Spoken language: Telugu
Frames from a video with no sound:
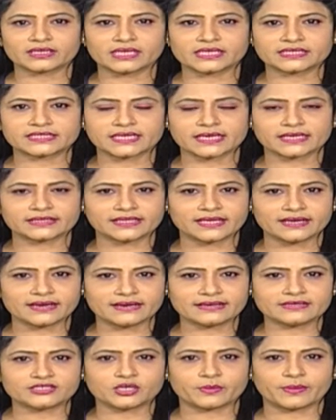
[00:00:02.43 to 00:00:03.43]
కొలతల శాఖ
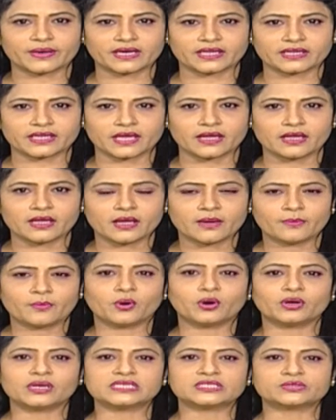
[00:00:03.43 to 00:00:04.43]
తనిఖీలు చేపట్టింది
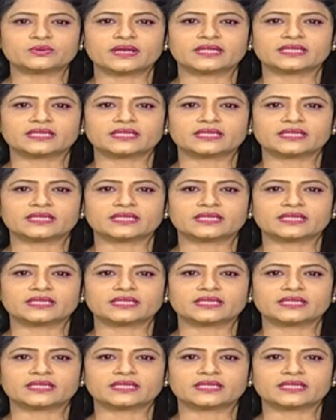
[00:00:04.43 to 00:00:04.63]
పోలీసు